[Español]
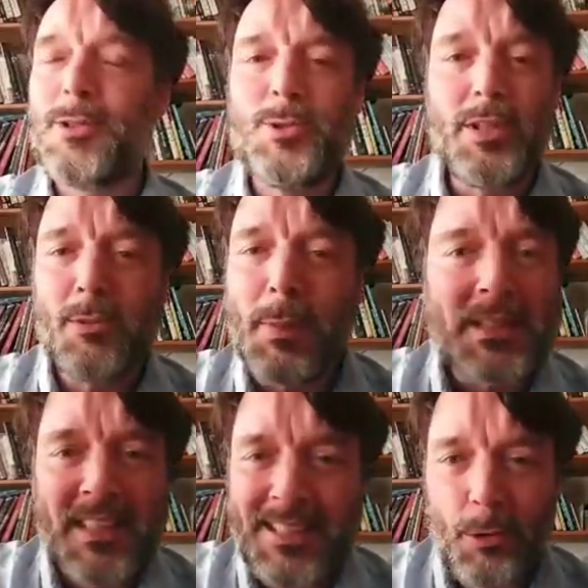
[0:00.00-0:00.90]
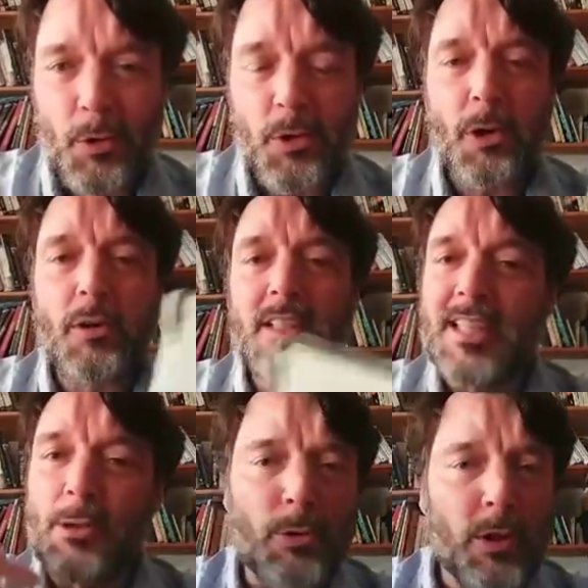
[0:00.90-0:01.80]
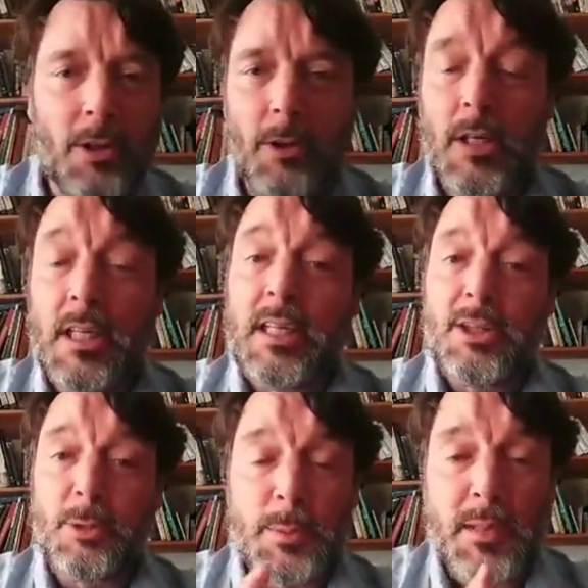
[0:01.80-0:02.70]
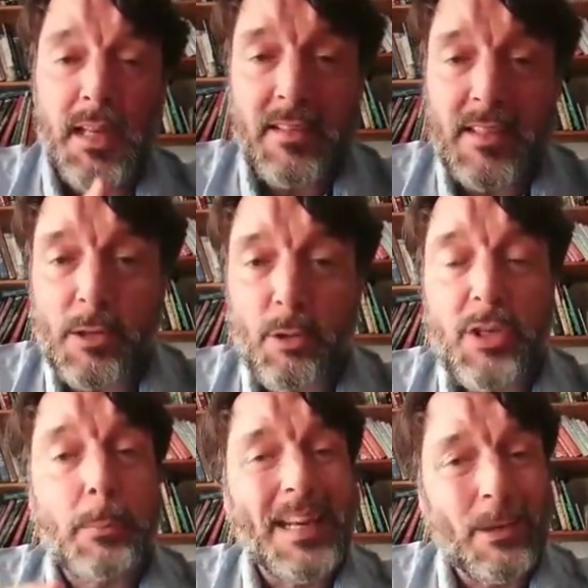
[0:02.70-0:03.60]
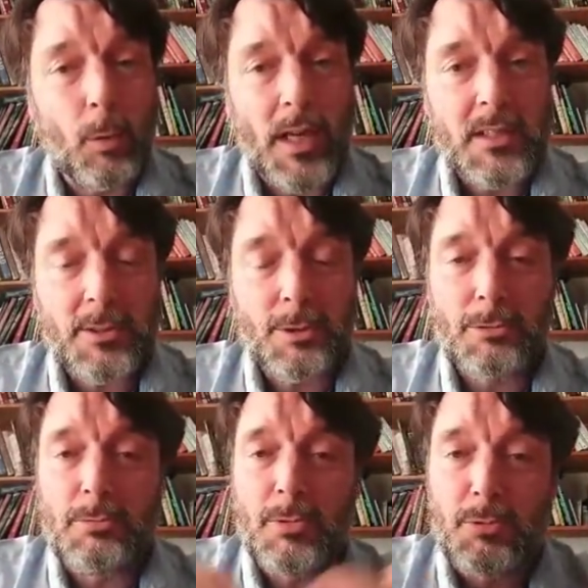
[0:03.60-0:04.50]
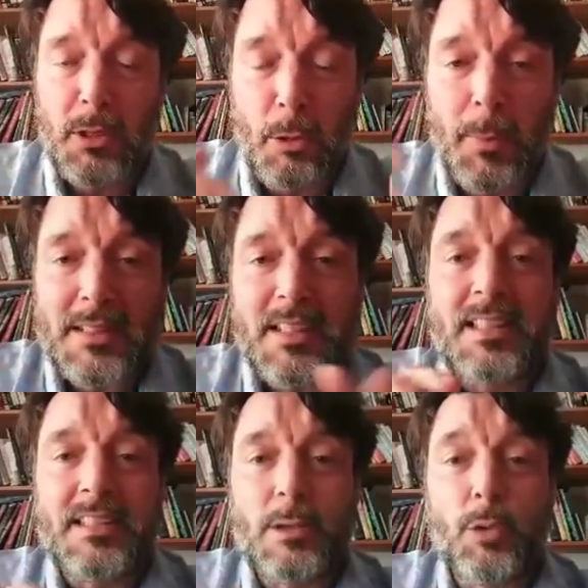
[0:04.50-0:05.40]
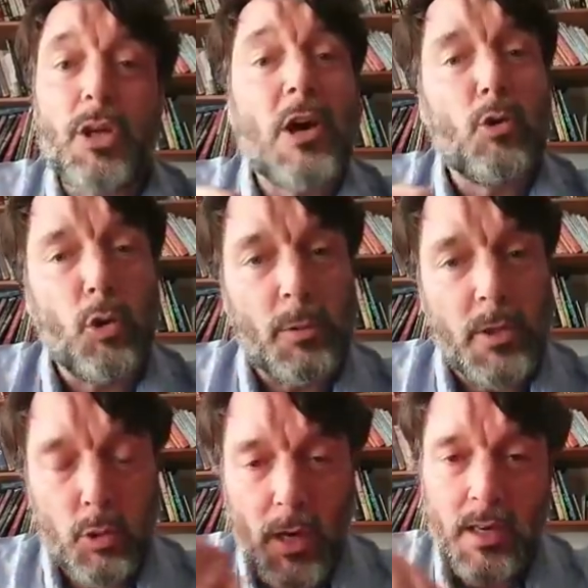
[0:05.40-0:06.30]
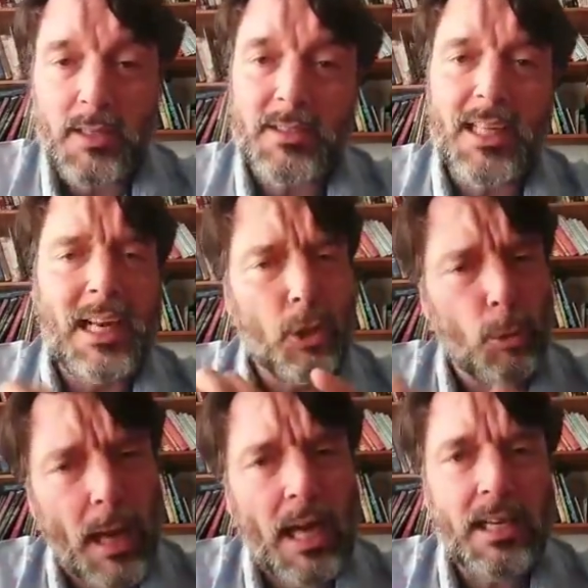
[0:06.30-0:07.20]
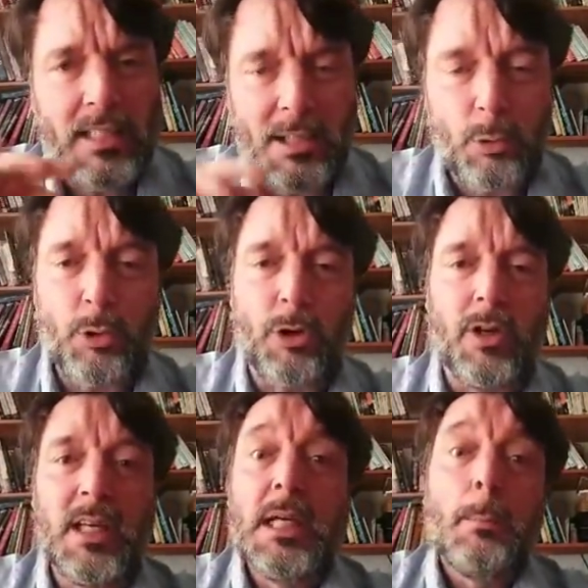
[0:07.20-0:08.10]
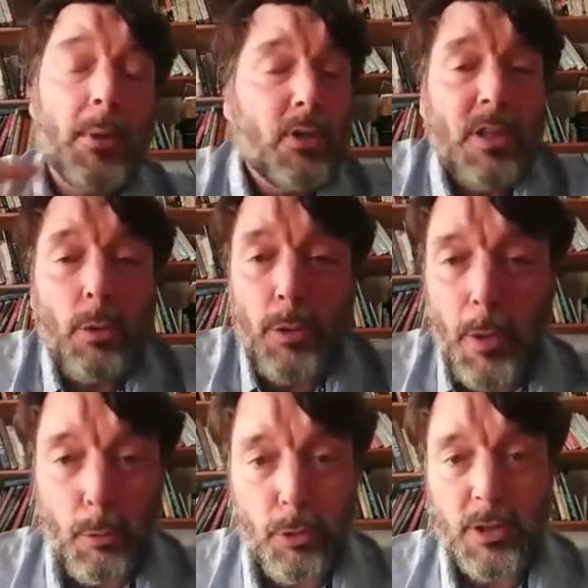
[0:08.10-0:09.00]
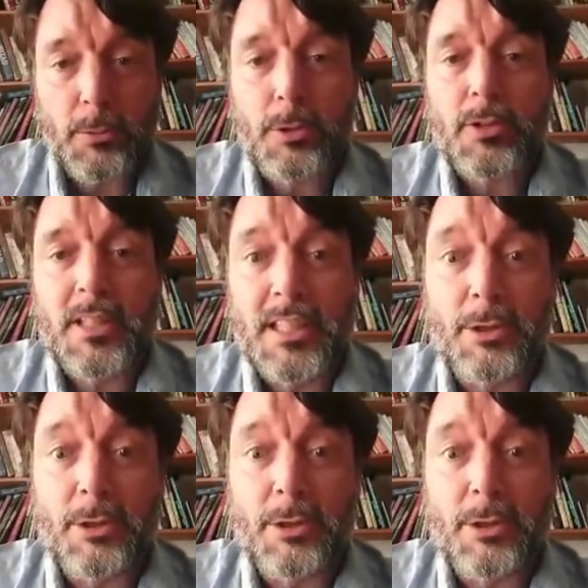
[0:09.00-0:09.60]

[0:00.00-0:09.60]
hice un máster en traducción, he traducido, yo me especialicé en traducir películas, yo tengo un máster en traducción audiovisual, en el doblaje y la traducción, pero he traducido algunos libros. Entonces,